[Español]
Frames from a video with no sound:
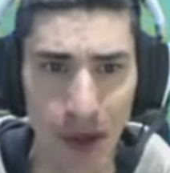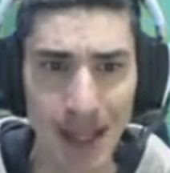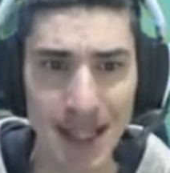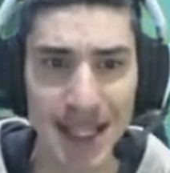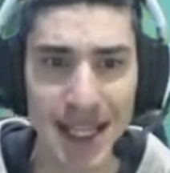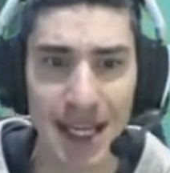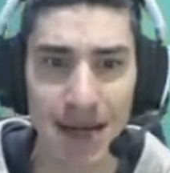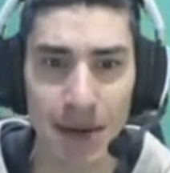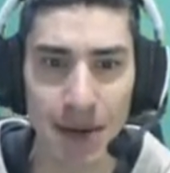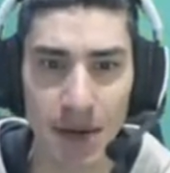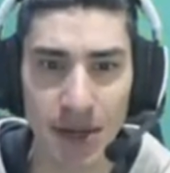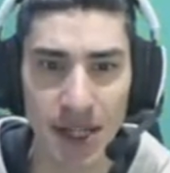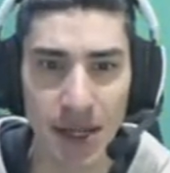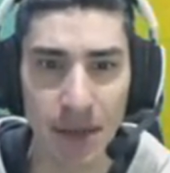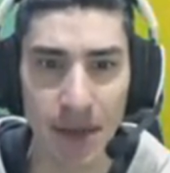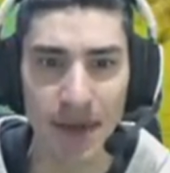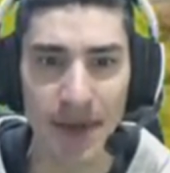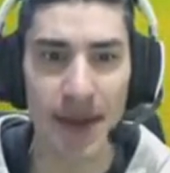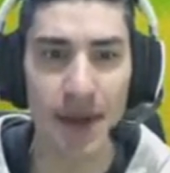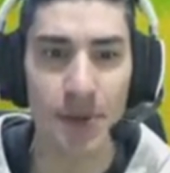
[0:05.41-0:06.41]
así que vamos a
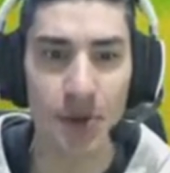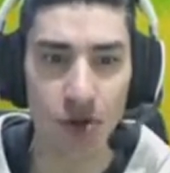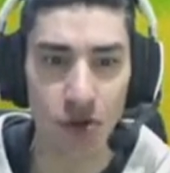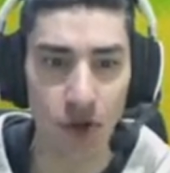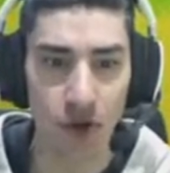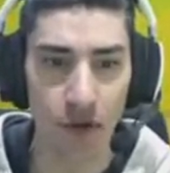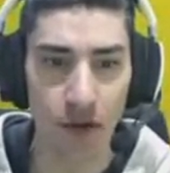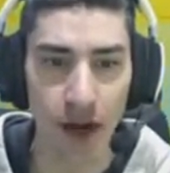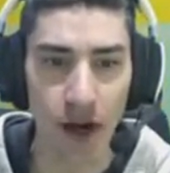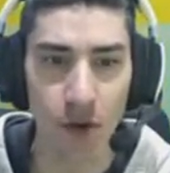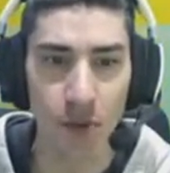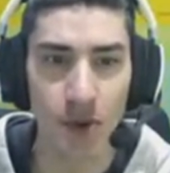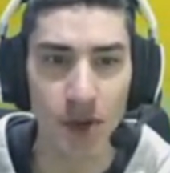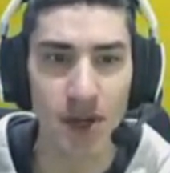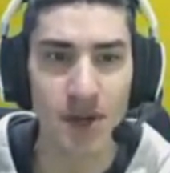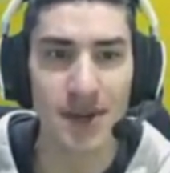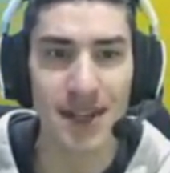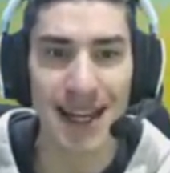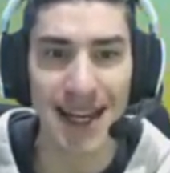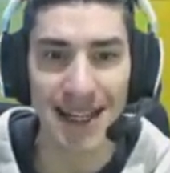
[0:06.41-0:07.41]
empezar por solucionar un
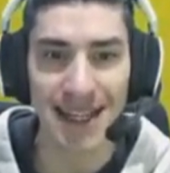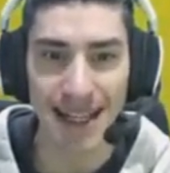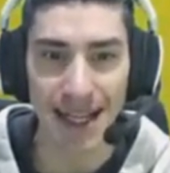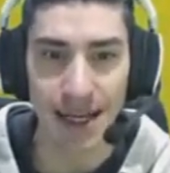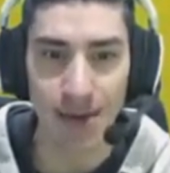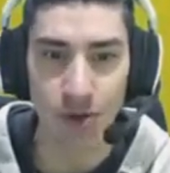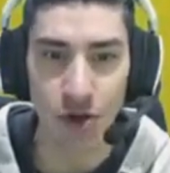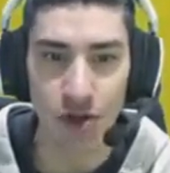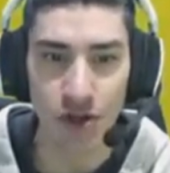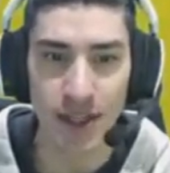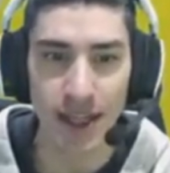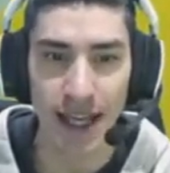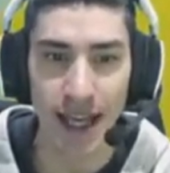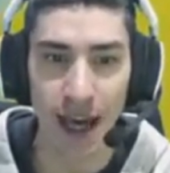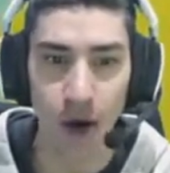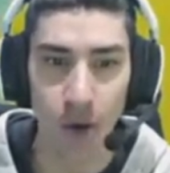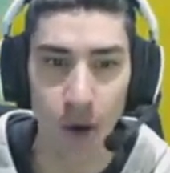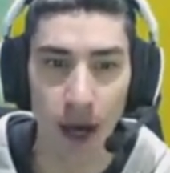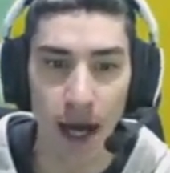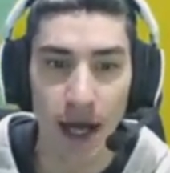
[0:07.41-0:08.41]
problemilla que tenemos de
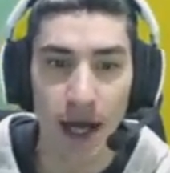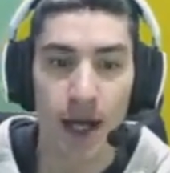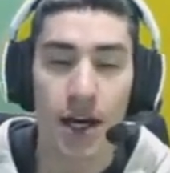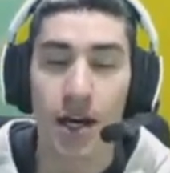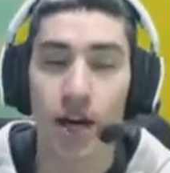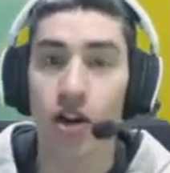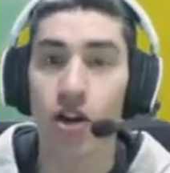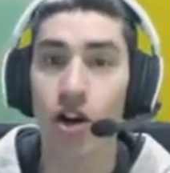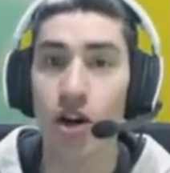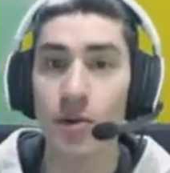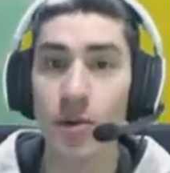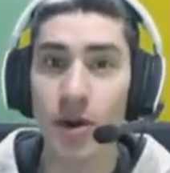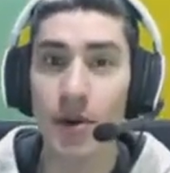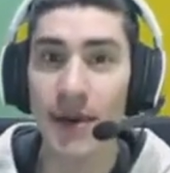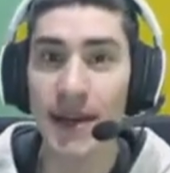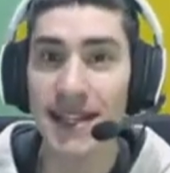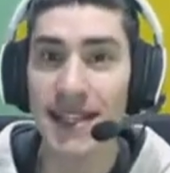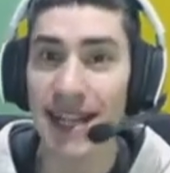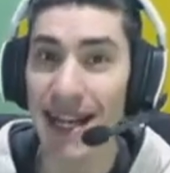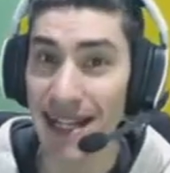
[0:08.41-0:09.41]
agua Como
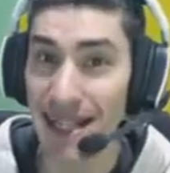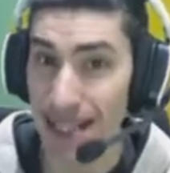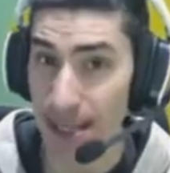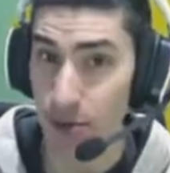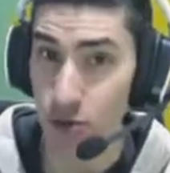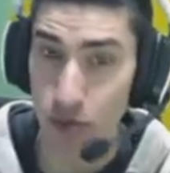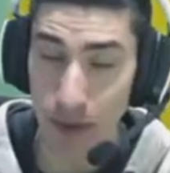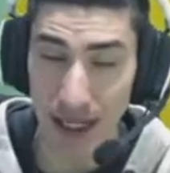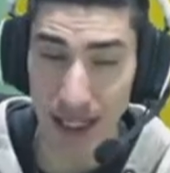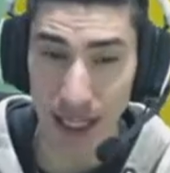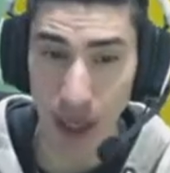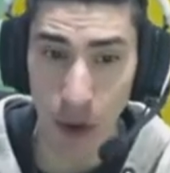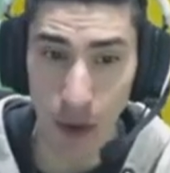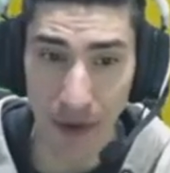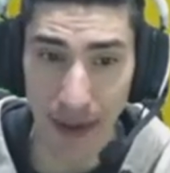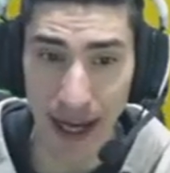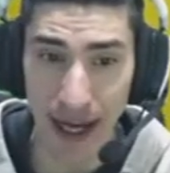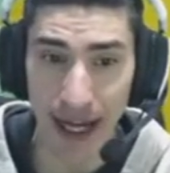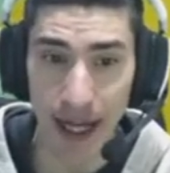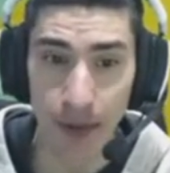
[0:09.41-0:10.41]
veis ya gastamos más
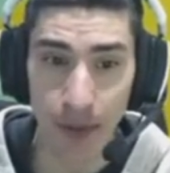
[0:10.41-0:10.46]
agua de la que